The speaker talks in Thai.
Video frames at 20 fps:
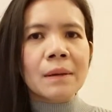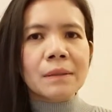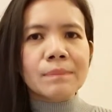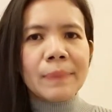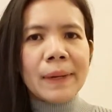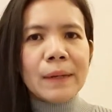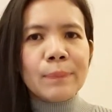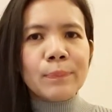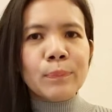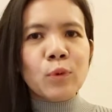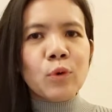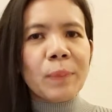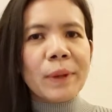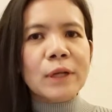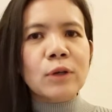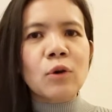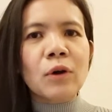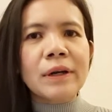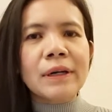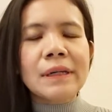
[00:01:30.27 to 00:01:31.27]
เป็นปูเป็
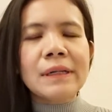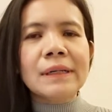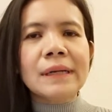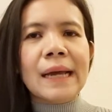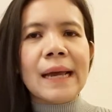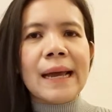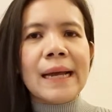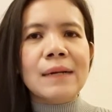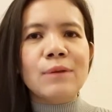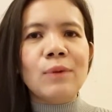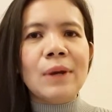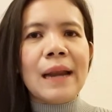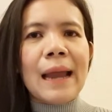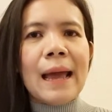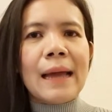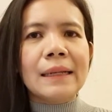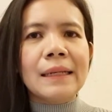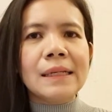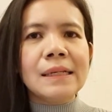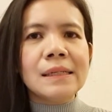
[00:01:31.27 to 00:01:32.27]
นคนนึงนะคะ เว
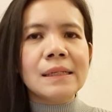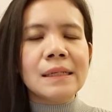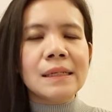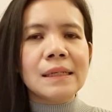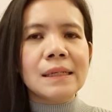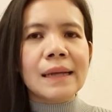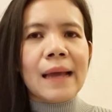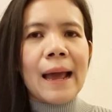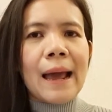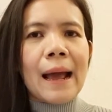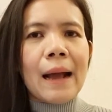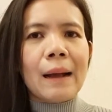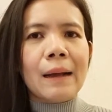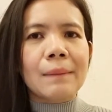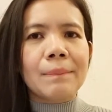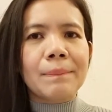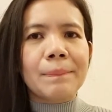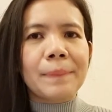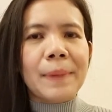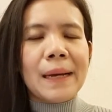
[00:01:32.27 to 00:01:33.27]
ลาที่เดินทาง
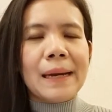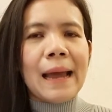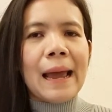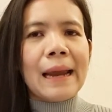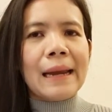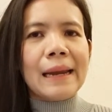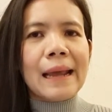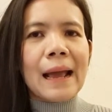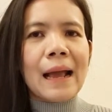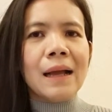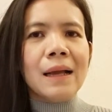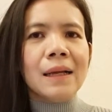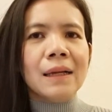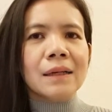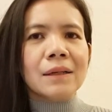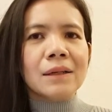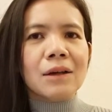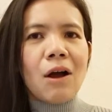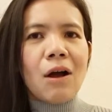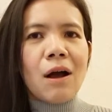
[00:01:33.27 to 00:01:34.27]
ไปไหนเนี่ย
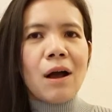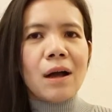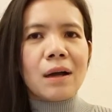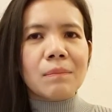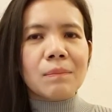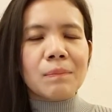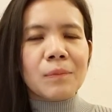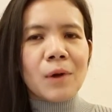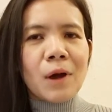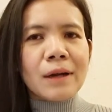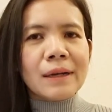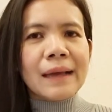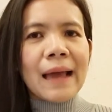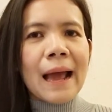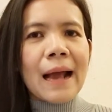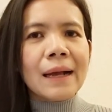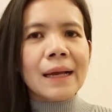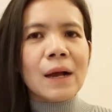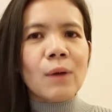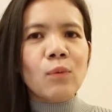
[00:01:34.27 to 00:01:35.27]
ก็ค่อน
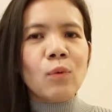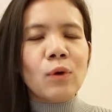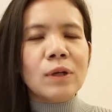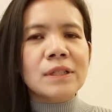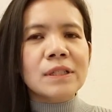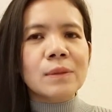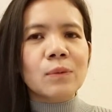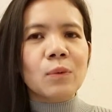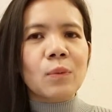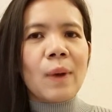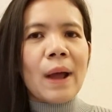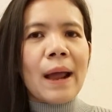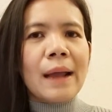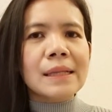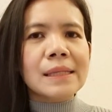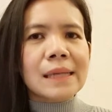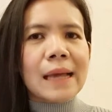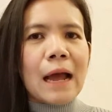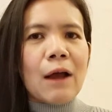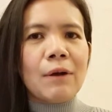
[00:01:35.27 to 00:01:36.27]
ข้างกังวลสมมติว่า
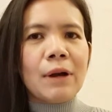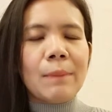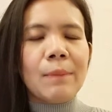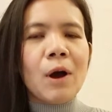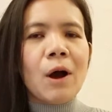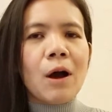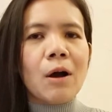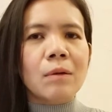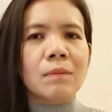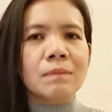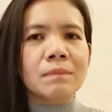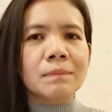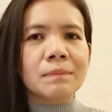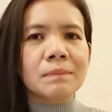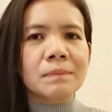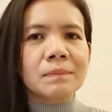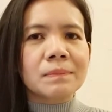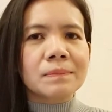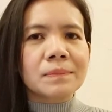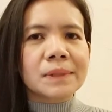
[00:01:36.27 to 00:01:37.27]
จะเอาน้ำหอม
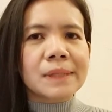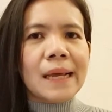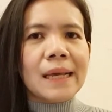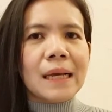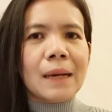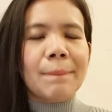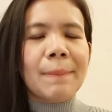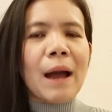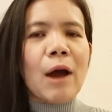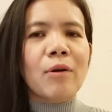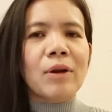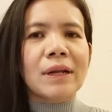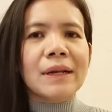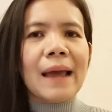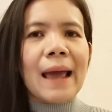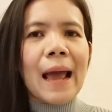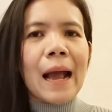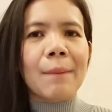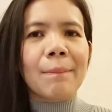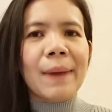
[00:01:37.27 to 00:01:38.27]
ใส่กระเป๋าเดิน
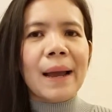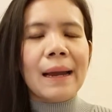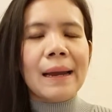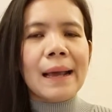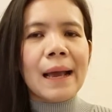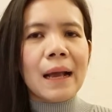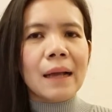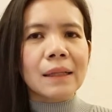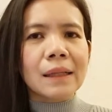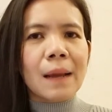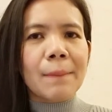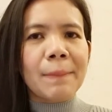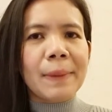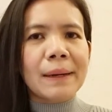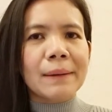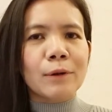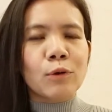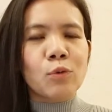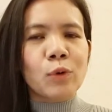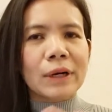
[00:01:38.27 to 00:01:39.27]
ทางไปเนี่ยถ้าเป็
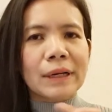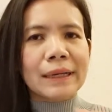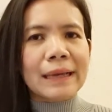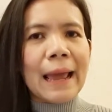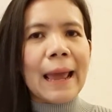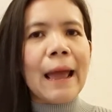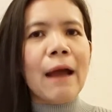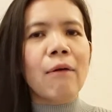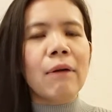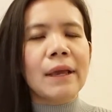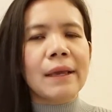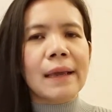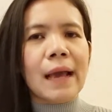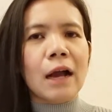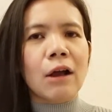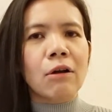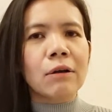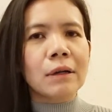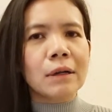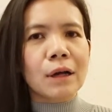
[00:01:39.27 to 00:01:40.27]
นขวดแก้วอะไรเงี้
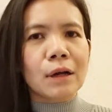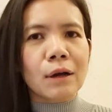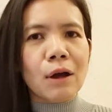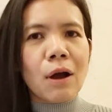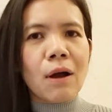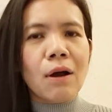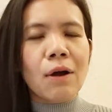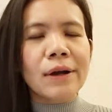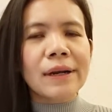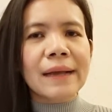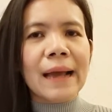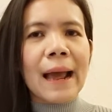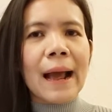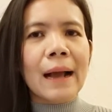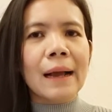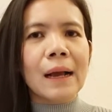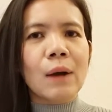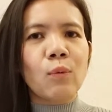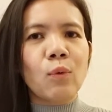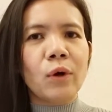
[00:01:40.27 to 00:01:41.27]
ยก็ค่อนข้าง
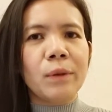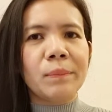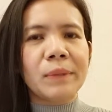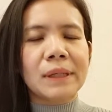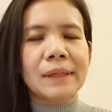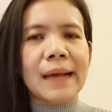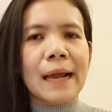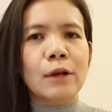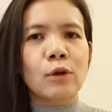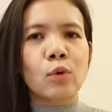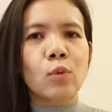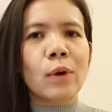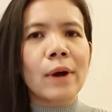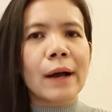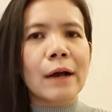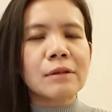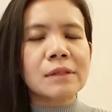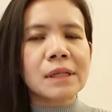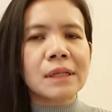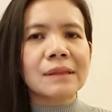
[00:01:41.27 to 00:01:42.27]
กังวลเหมือนกันกลัว
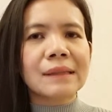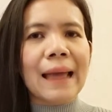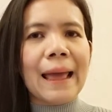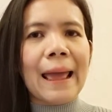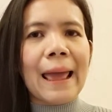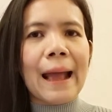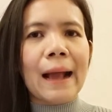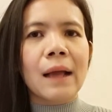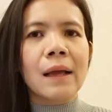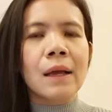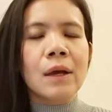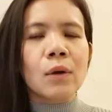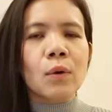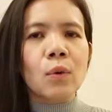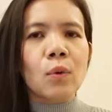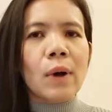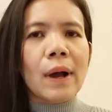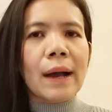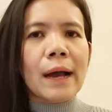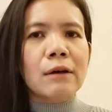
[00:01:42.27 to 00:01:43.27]
เขาจะแตก
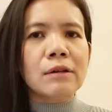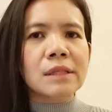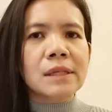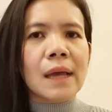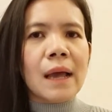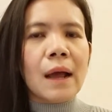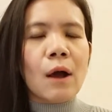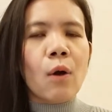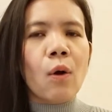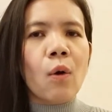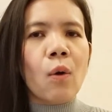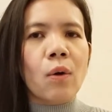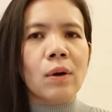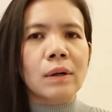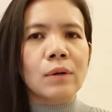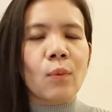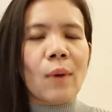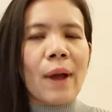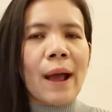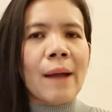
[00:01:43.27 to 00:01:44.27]
กลัวเขาจะหก
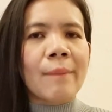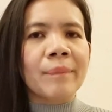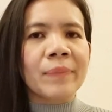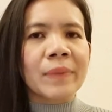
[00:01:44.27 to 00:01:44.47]
หรือว่า